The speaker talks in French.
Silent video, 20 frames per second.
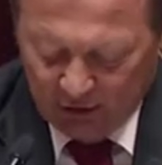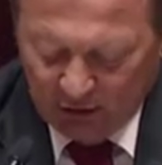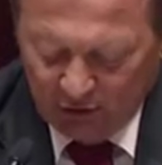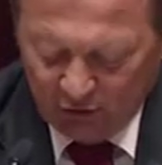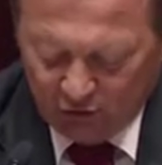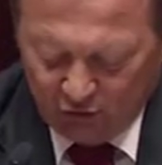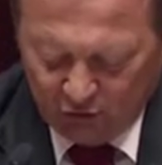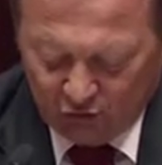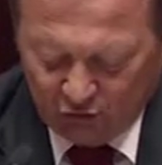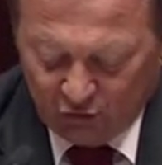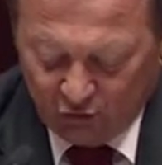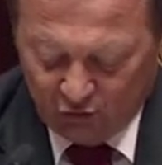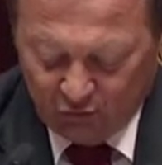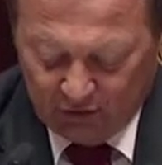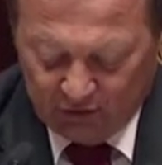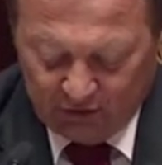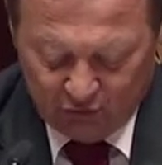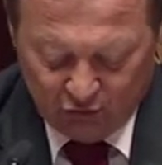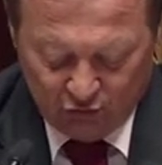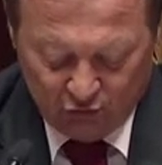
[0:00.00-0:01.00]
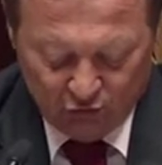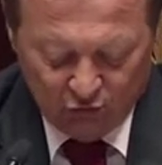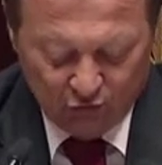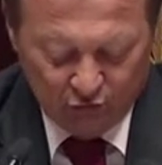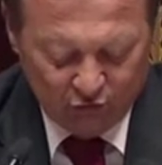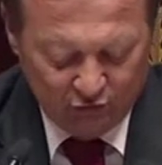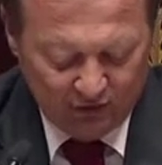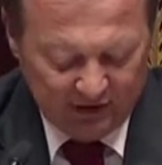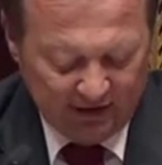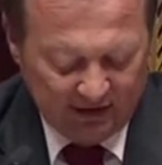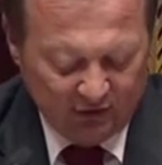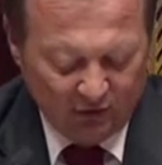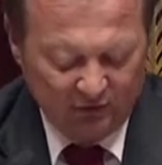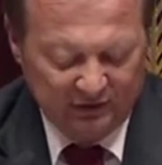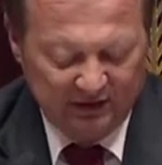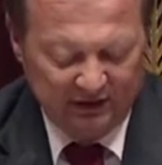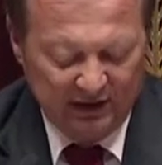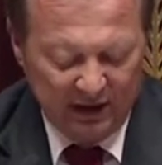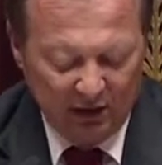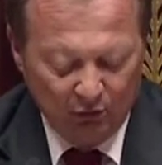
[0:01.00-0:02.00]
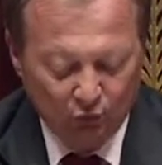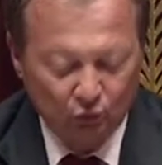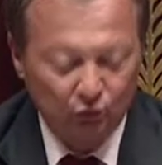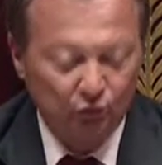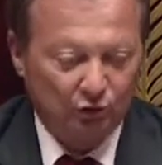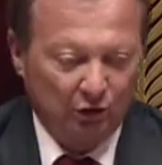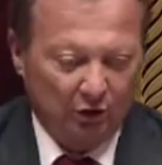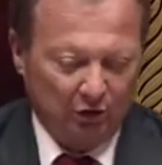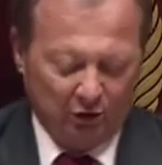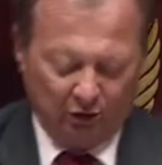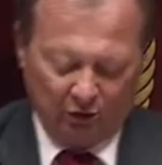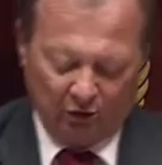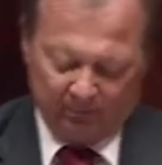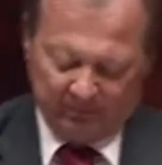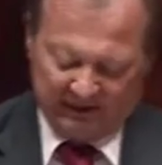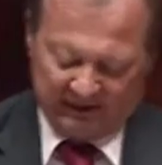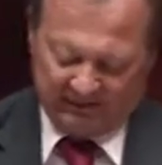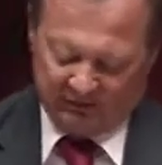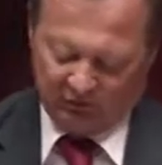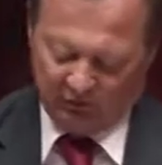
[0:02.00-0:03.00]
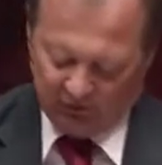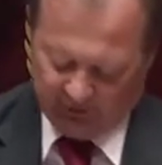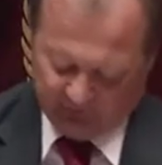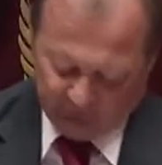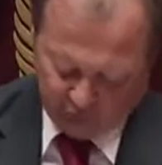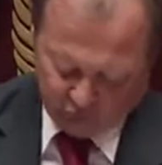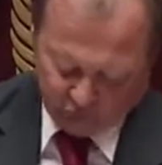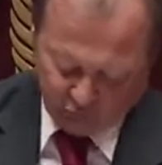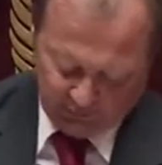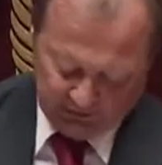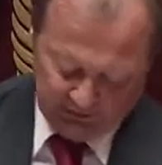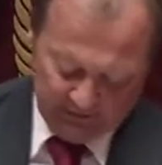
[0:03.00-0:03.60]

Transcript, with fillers: que celui du ou des candidats ou de leurs remplaçants éventuels.